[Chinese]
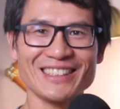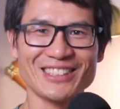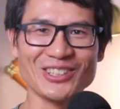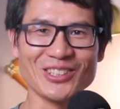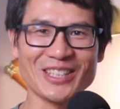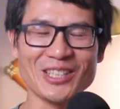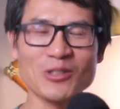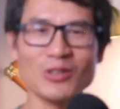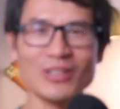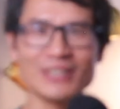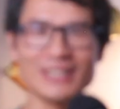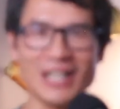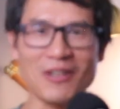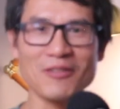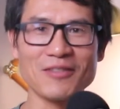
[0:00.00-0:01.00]
就给我
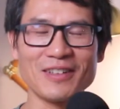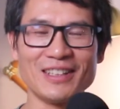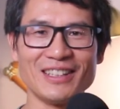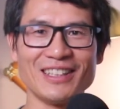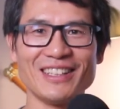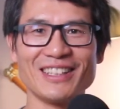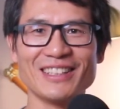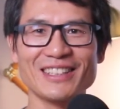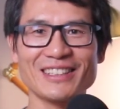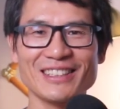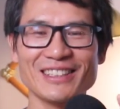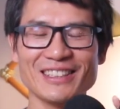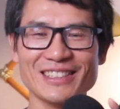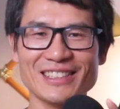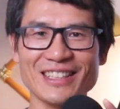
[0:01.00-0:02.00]
涨粉了
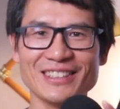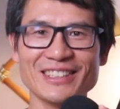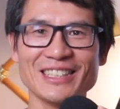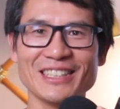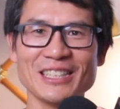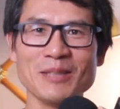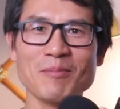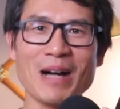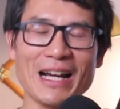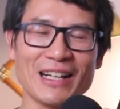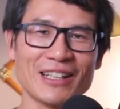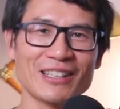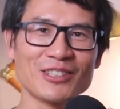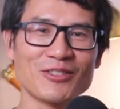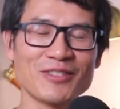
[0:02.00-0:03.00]
将近一百
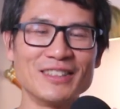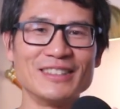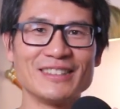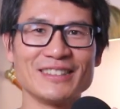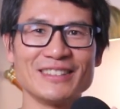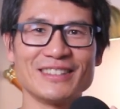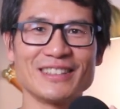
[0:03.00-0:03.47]
个粉丝。